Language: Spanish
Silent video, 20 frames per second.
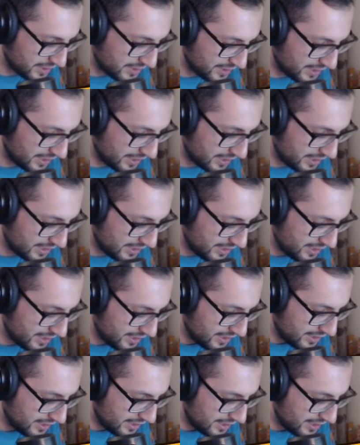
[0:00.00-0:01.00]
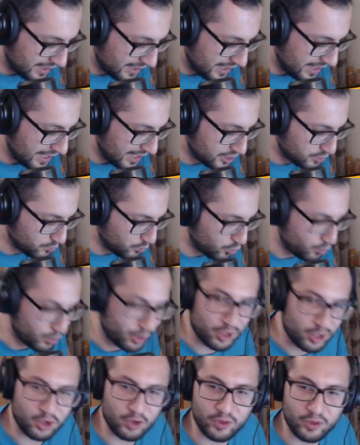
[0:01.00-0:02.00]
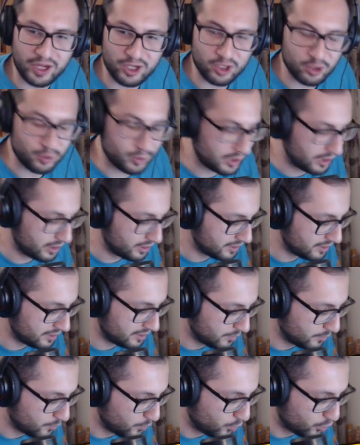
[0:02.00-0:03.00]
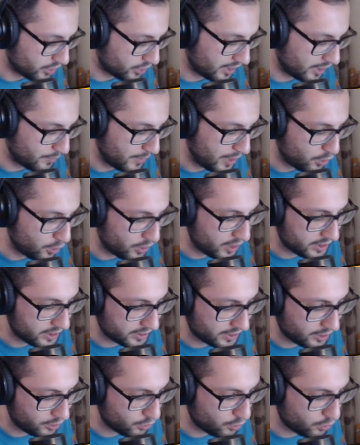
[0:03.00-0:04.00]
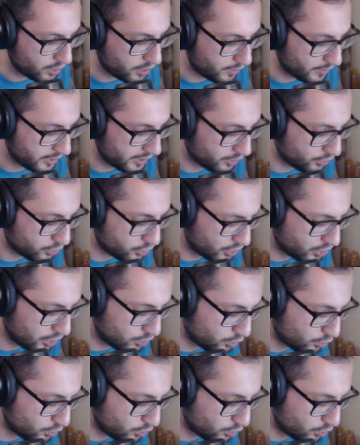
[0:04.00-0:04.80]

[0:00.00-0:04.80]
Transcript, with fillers: que es muy bueno contra noble, porque el mago eléctrico con caballeros es